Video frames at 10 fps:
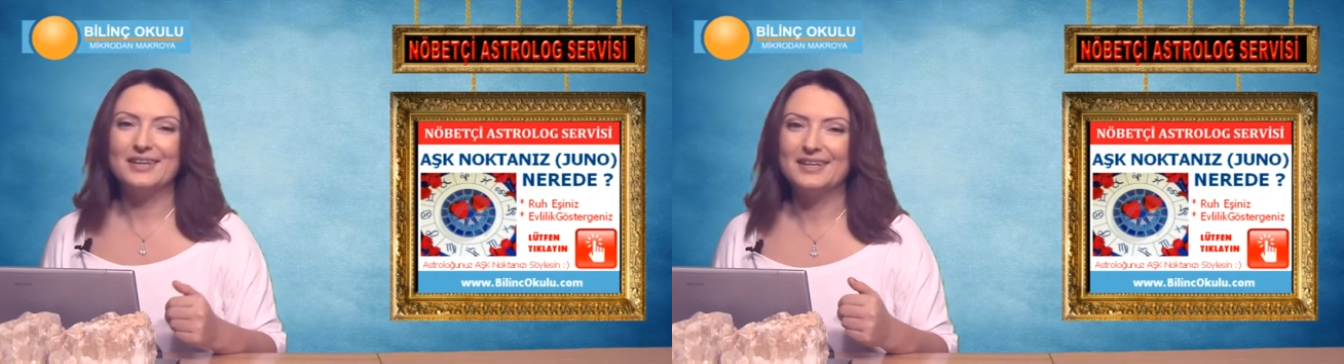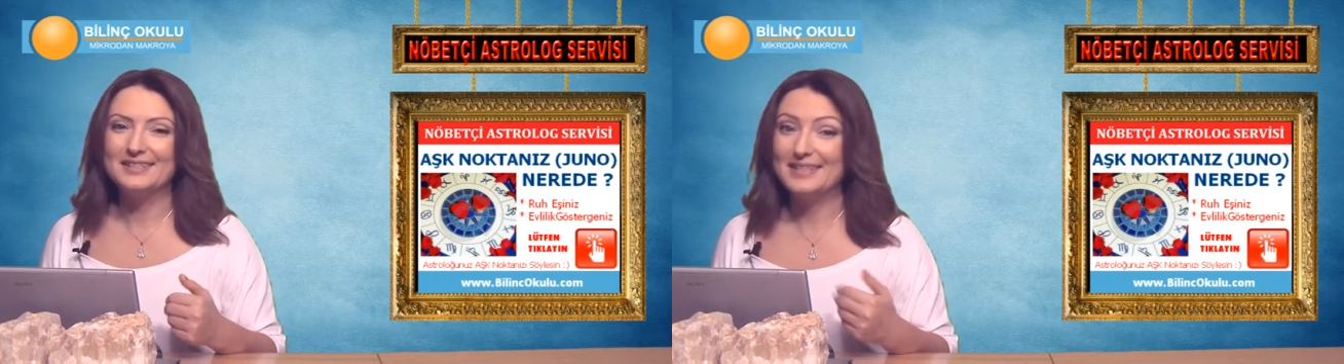
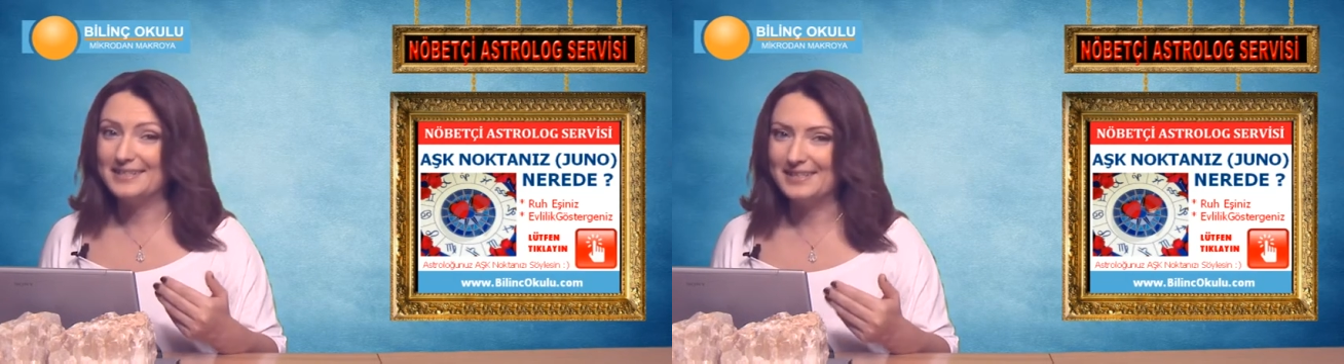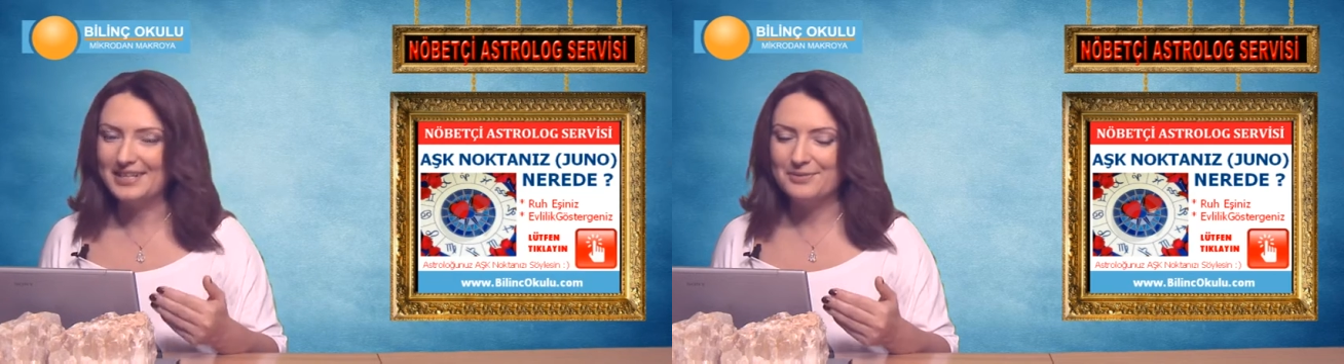e,
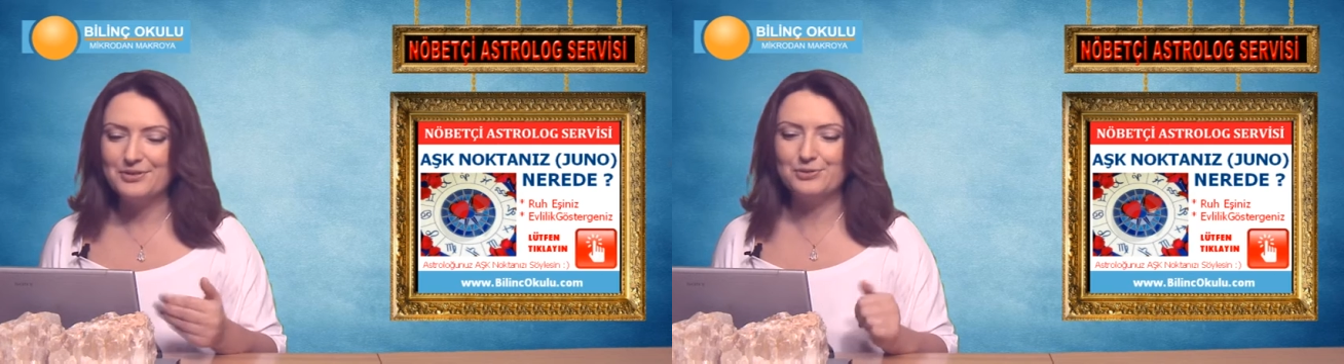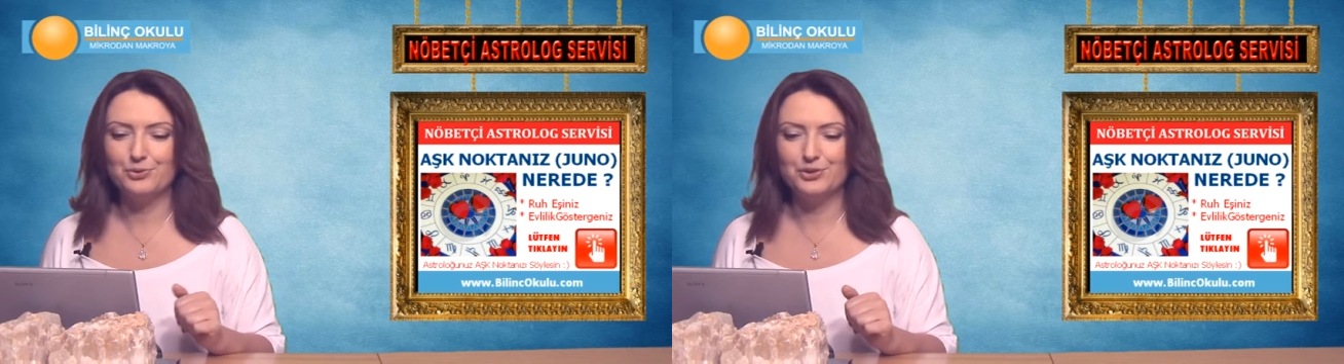
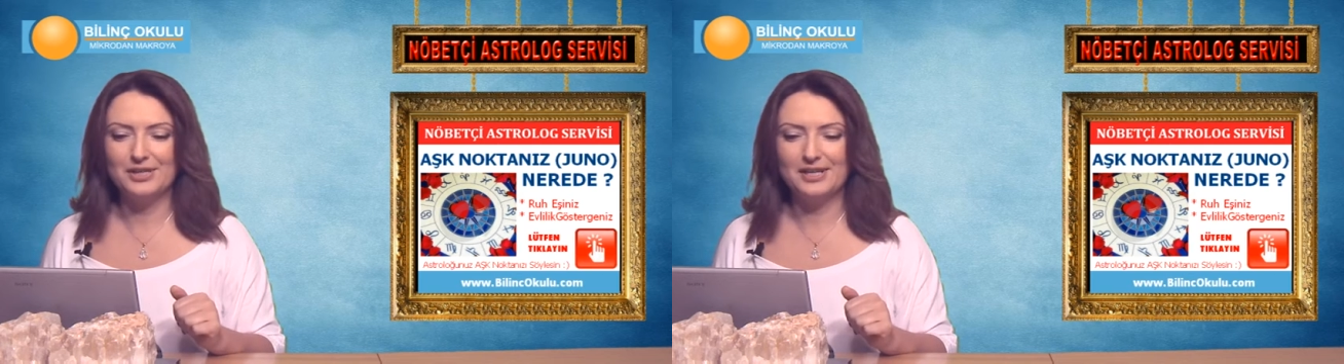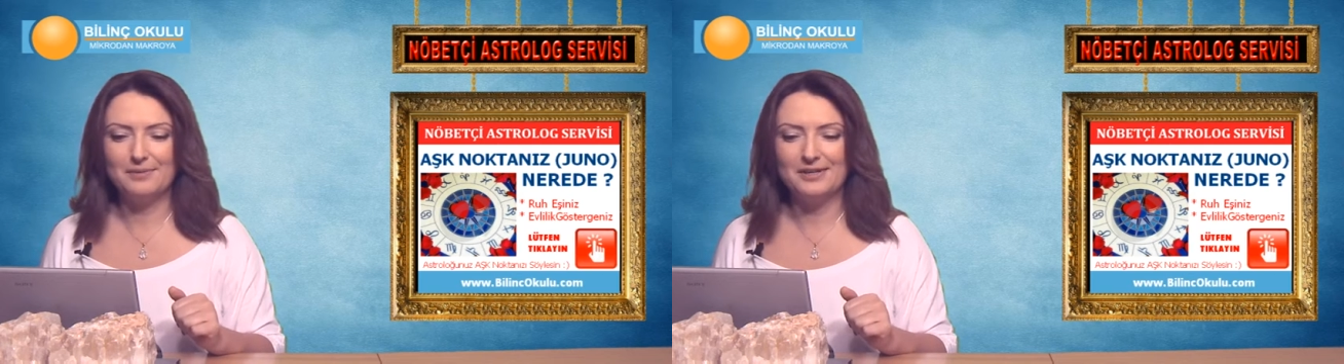sezgilerimiz
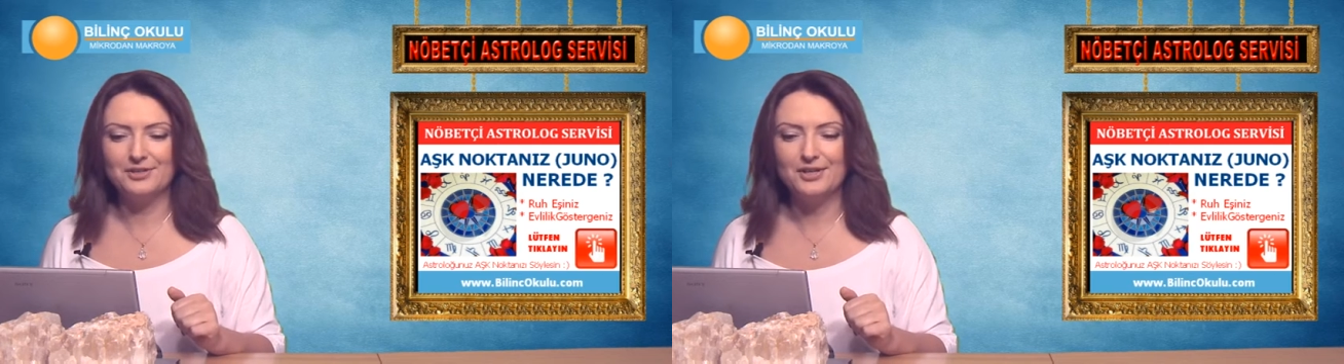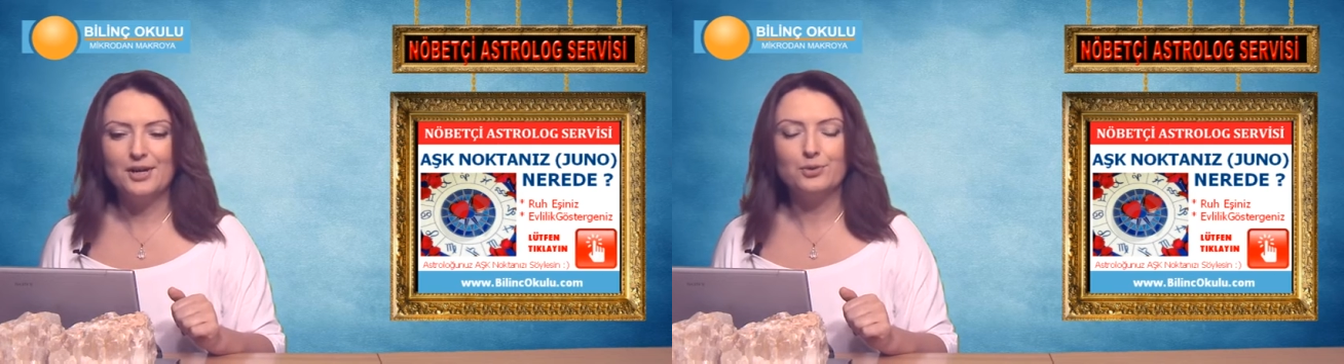güçlenebilir.